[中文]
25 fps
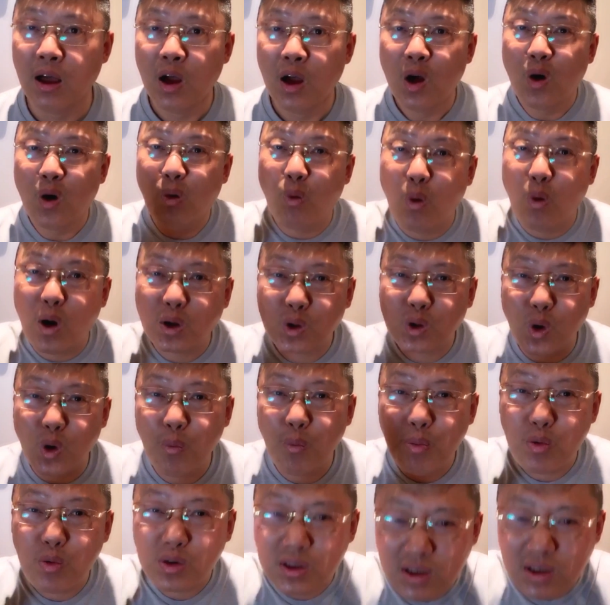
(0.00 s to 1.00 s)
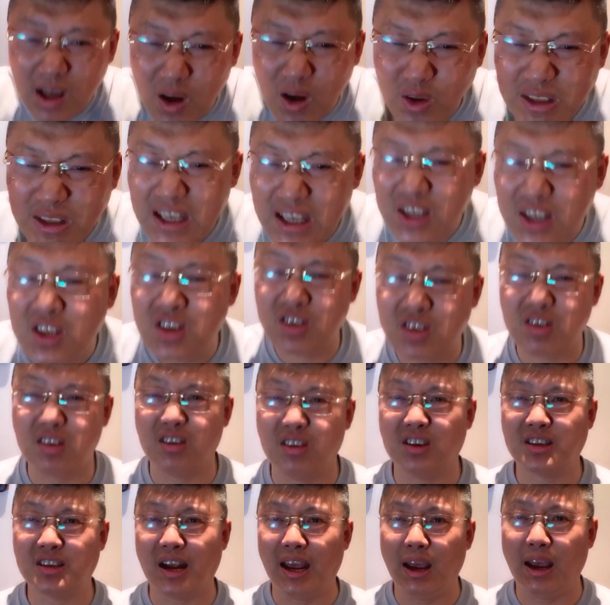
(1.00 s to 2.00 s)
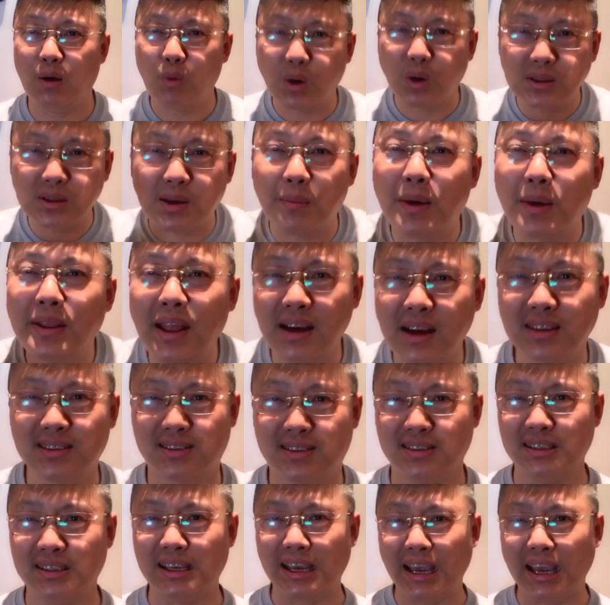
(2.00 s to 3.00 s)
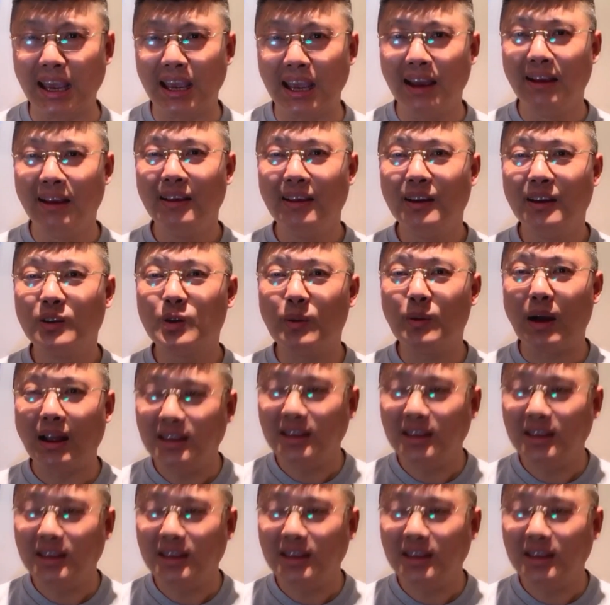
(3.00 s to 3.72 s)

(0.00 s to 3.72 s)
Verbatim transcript: 我都不知道你是谁，我怎么弄死你，对吧？